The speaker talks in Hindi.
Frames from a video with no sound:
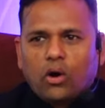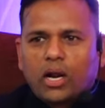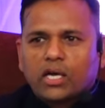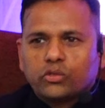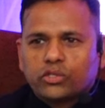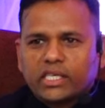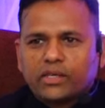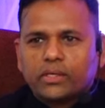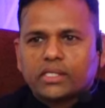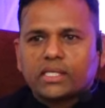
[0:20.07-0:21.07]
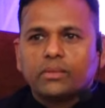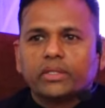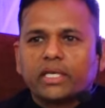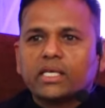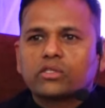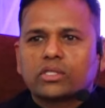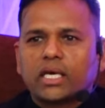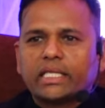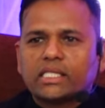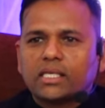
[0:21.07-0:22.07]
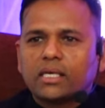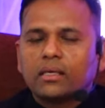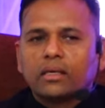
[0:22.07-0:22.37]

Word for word: और आज उसी की वजह से मीटिंग्स और सारी चीज़ें